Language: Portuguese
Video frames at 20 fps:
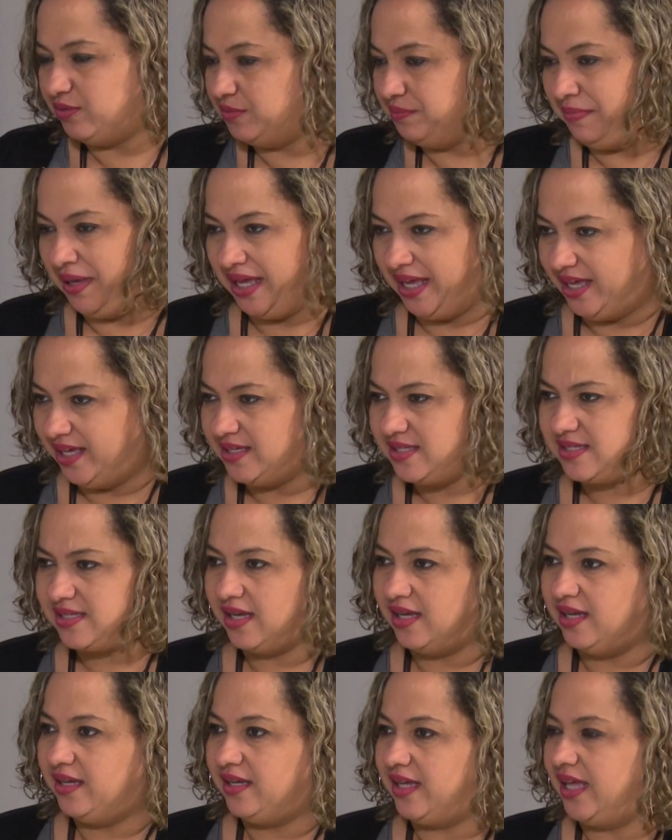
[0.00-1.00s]
um mês
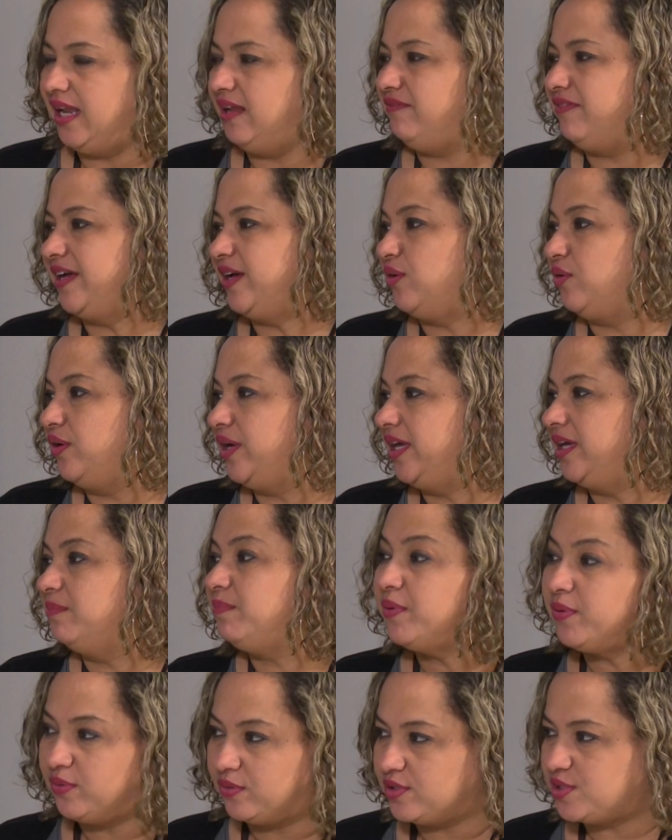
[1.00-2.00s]
que ela vai correr
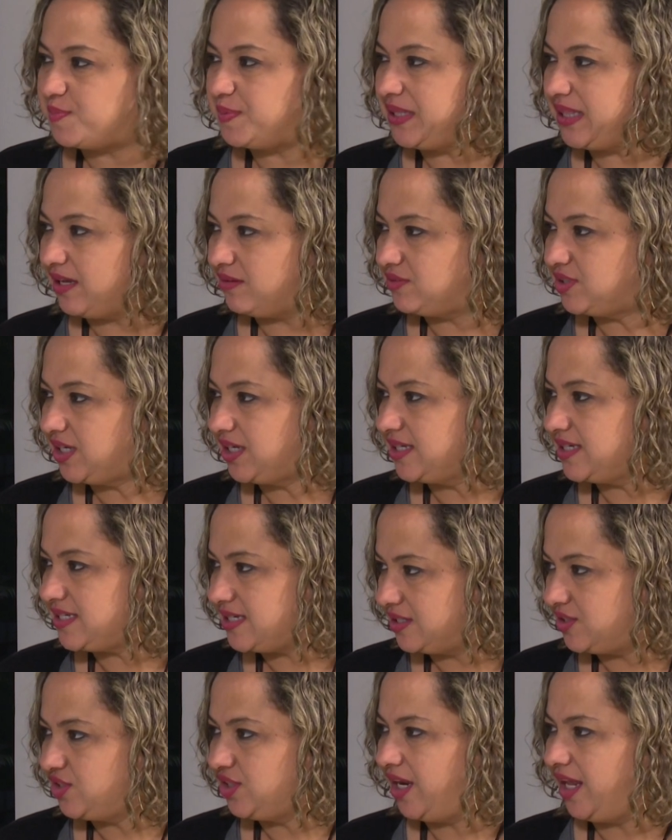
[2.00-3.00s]
para o hospital de
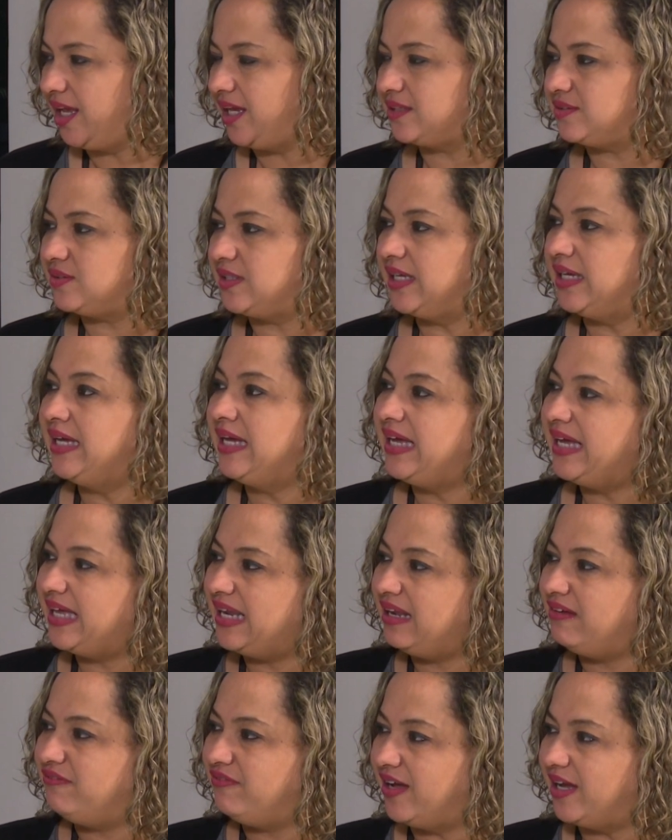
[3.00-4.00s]
câncer não, direto, né? Não.
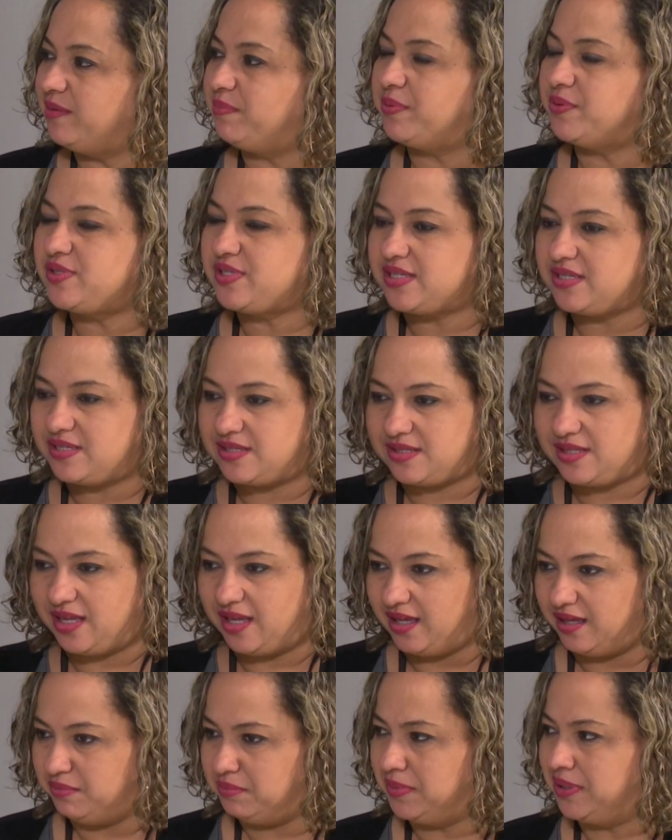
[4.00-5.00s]
Ela vai para o
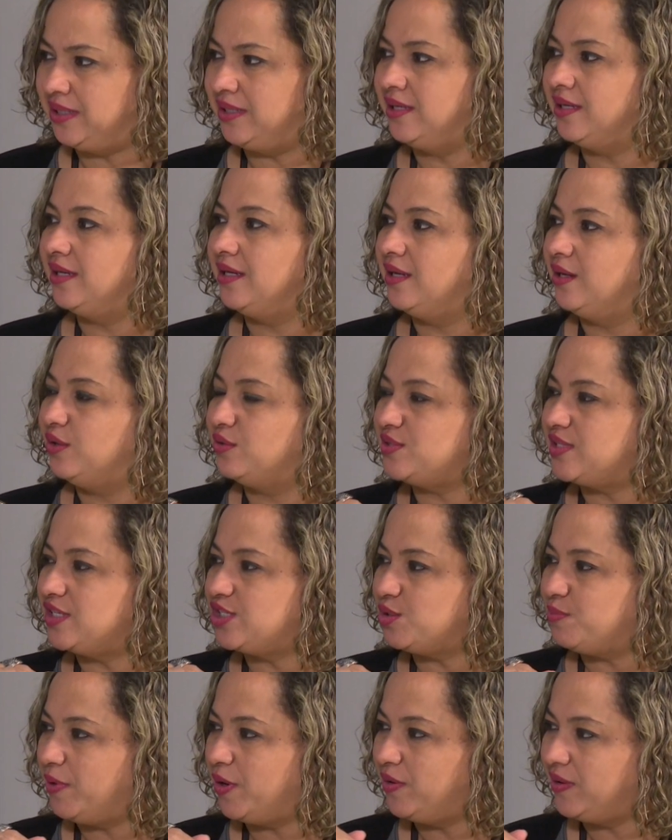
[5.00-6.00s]
sistema, ou
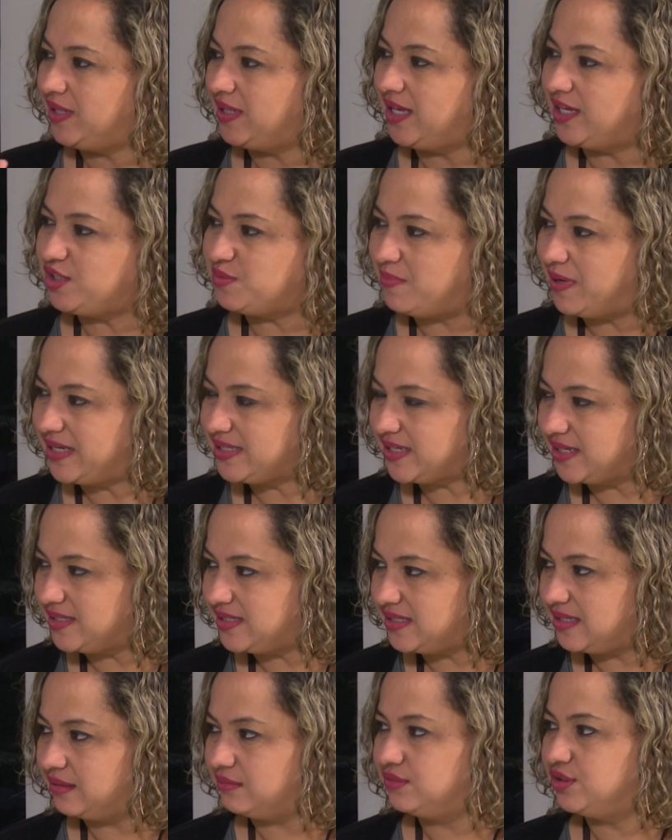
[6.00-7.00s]
seja, para a unidade básica de
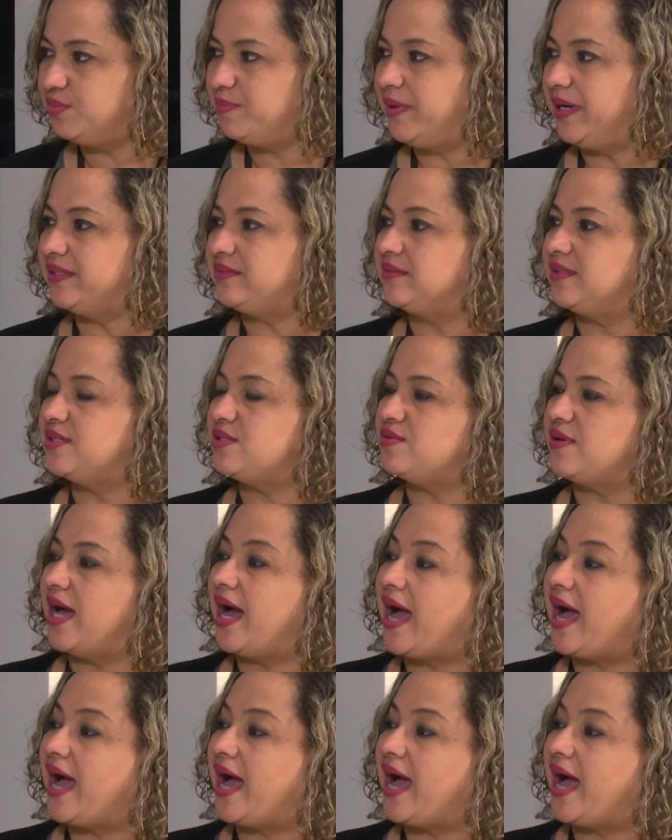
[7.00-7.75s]
saúde perto da sua